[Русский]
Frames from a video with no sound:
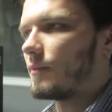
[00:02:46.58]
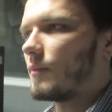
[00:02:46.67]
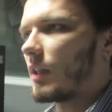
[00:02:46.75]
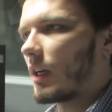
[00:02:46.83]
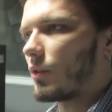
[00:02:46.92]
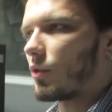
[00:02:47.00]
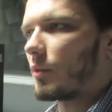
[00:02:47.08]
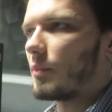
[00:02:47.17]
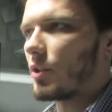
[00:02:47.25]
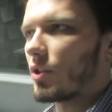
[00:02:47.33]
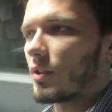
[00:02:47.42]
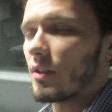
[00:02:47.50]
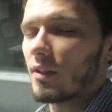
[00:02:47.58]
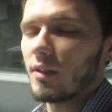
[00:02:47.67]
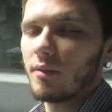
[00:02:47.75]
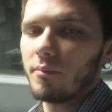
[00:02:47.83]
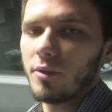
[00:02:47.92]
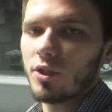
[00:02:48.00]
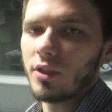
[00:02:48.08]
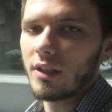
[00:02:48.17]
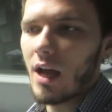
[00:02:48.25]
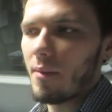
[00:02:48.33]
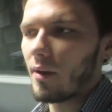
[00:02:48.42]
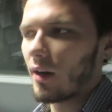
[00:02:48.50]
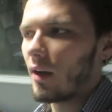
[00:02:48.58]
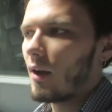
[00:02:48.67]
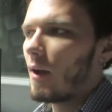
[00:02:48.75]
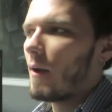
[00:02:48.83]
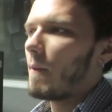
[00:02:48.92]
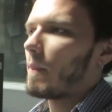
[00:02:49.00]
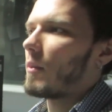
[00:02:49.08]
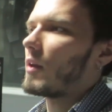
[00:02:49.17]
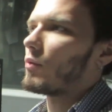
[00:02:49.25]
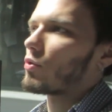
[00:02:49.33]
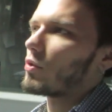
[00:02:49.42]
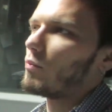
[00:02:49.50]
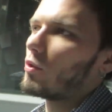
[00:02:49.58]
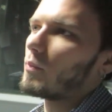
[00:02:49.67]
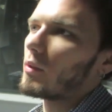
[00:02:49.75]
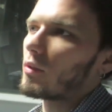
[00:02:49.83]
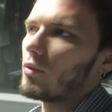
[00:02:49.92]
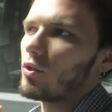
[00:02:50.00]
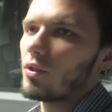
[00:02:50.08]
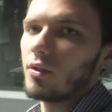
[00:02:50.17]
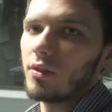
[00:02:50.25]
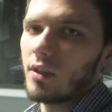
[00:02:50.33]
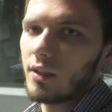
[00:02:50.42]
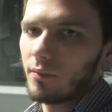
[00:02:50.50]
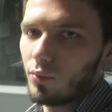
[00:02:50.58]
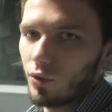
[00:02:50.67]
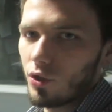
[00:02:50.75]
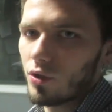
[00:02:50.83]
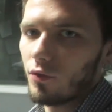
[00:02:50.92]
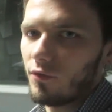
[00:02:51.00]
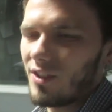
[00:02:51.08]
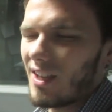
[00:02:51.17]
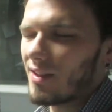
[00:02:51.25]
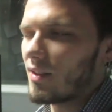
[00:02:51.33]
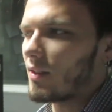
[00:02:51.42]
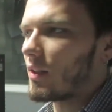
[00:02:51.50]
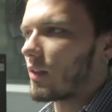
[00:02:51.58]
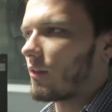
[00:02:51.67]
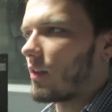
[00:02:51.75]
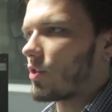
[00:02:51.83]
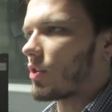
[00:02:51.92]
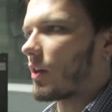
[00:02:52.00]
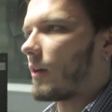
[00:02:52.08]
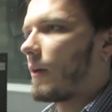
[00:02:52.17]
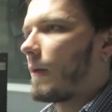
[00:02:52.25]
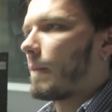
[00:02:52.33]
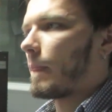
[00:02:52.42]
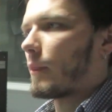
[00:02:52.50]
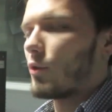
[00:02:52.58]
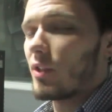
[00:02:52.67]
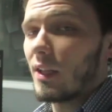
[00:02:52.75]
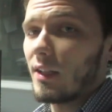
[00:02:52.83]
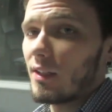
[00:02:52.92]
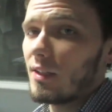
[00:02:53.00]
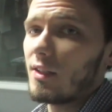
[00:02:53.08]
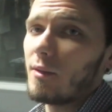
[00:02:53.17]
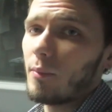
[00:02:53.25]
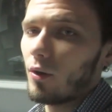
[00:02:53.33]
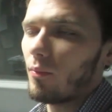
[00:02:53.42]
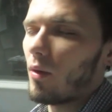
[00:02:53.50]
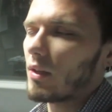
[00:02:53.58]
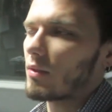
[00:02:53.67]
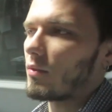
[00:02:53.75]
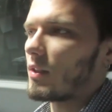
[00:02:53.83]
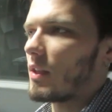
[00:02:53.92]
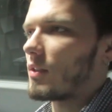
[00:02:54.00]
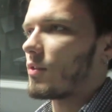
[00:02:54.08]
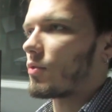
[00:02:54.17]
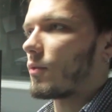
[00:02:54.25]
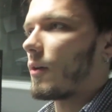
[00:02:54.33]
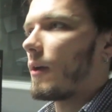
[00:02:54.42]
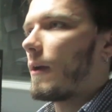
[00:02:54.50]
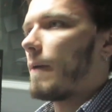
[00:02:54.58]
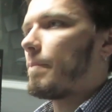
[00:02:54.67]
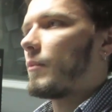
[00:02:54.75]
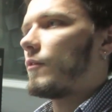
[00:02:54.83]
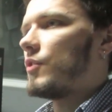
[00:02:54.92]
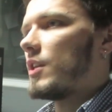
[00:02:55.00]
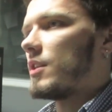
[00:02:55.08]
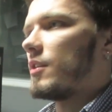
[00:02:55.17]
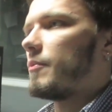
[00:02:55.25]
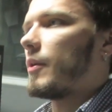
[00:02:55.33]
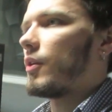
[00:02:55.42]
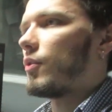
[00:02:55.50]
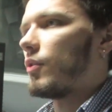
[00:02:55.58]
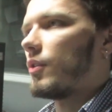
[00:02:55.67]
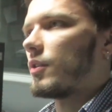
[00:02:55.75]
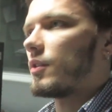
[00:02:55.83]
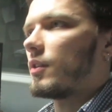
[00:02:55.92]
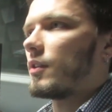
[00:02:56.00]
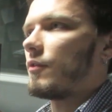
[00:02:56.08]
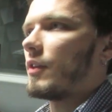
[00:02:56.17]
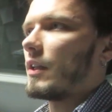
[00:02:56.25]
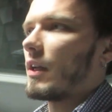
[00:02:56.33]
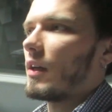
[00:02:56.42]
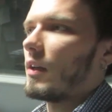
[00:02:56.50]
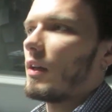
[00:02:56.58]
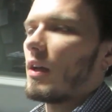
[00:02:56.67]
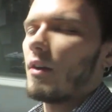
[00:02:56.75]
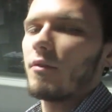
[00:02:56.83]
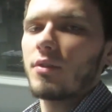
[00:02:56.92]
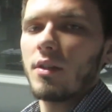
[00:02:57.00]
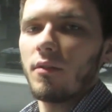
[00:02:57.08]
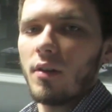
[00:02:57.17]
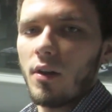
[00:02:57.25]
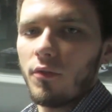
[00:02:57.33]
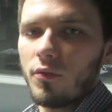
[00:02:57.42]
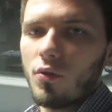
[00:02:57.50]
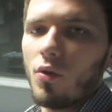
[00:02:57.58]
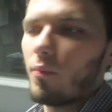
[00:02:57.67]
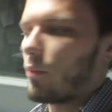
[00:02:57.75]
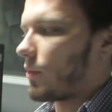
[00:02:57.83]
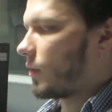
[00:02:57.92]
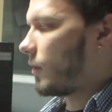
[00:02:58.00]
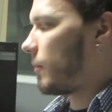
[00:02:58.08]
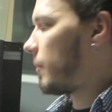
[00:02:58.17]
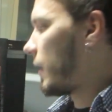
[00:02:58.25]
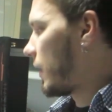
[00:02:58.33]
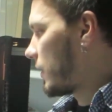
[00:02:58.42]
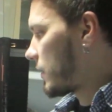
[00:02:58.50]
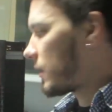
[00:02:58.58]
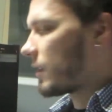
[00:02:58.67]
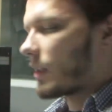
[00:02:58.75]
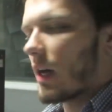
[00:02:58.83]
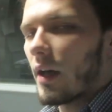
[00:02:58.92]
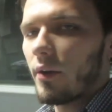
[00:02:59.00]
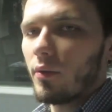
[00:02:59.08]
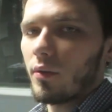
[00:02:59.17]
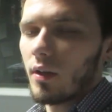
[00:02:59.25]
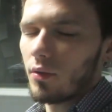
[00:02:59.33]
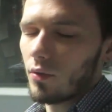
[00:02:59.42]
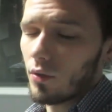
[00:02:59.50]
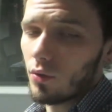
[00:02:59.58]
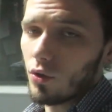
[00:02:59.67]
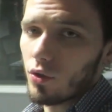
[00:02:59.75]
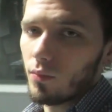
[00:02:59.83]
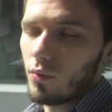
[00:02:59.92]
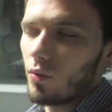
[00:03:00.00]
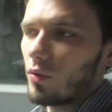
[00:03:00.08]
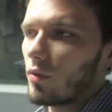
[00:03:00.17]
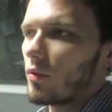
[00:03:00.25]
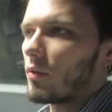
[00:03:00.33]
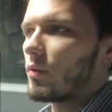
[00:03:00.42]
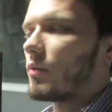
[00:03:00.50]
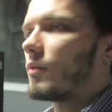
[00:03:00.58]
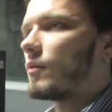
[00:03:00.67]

на который пишется, пишет камера. Мне нужно будет подключить, это будет часов в 10 где-то вечера. То есть я до 10 по любасу здесь сижу. В 10 приходит эта фигня, я ее вставляю в комп э, по сценарию, который тоже будет э,